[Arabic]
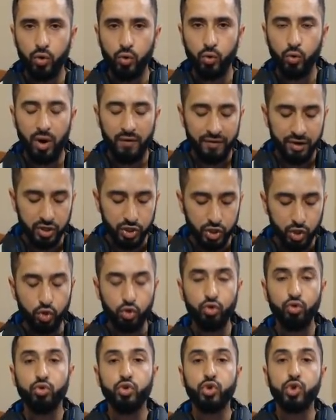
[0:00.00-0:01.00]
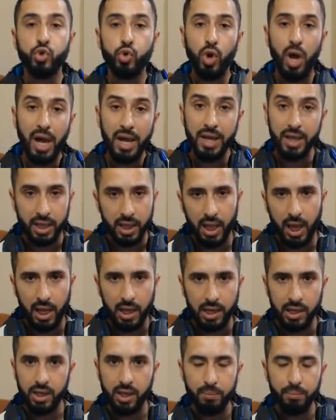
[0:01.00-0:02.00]
وافرجيكم شو رح يطلع
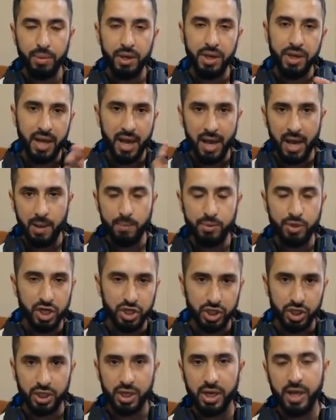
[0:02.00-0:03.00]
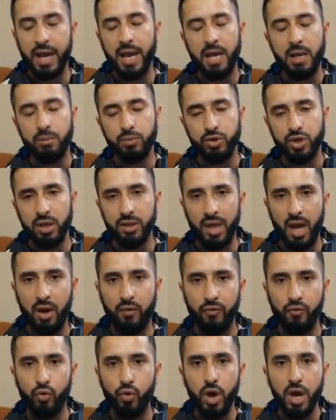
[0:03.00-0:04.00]
لي بالنهايه بشاشه النهايه مشان
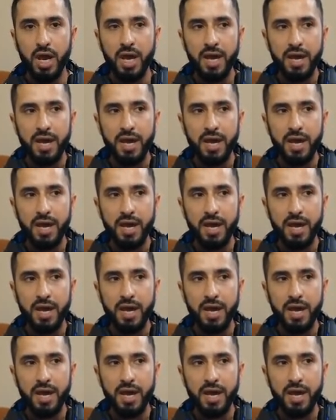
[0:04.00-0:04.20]
تعرفوا